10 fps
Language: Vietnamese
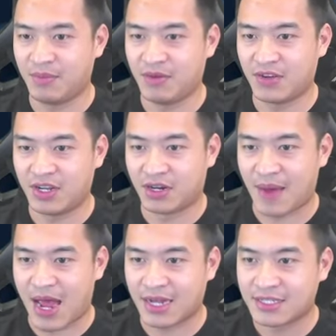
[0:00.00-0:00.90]
mình vẫn nhớ
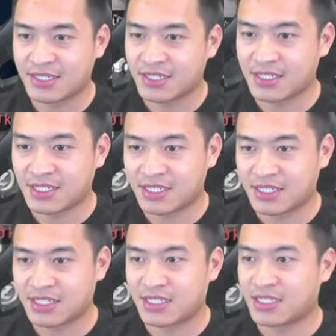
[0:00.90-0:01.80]
mà.
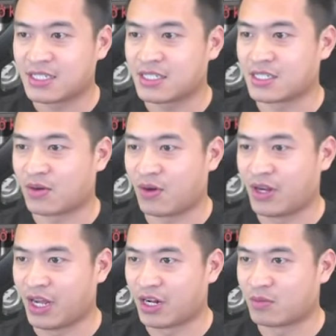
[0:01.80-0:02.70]
Rồi,
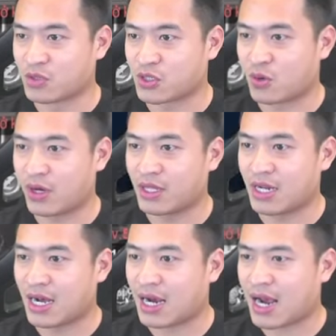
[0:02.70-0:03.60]
đây có một số cái tính
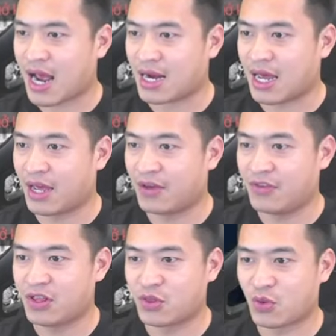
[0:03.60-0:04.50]
năng khác này.
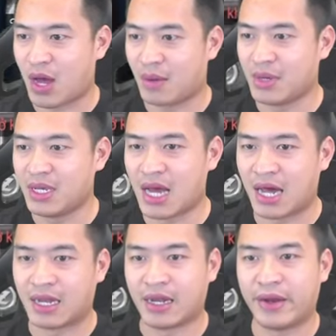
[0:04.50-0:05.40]
Phiên tòa bí
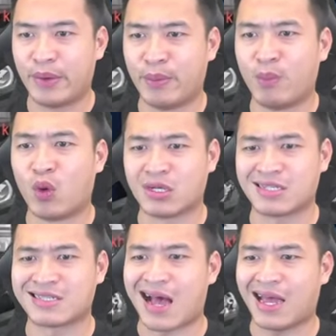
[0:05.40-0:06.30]
ẩn, mùa
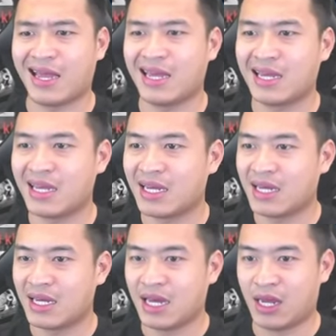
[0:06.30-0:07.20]
giải.
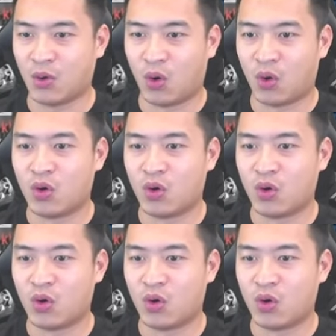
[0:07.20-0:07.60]
Ê ô,